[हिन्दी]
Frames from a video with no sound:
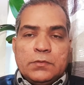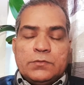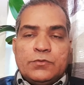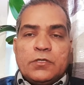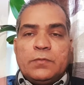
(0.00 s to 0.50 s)

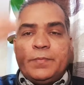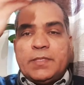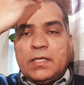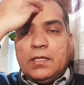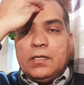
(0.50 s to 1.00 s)
स्वर्ग
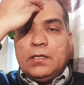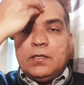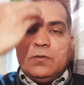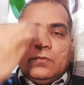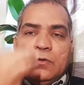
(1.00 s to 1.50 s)
पिता
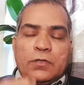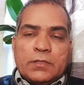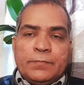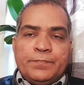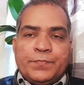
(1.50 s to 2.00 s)
और
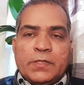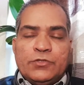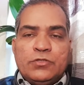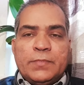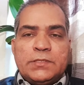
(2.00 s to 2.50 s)

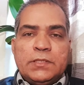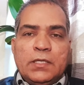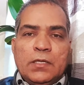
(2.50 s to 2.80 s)
यीशु मसीह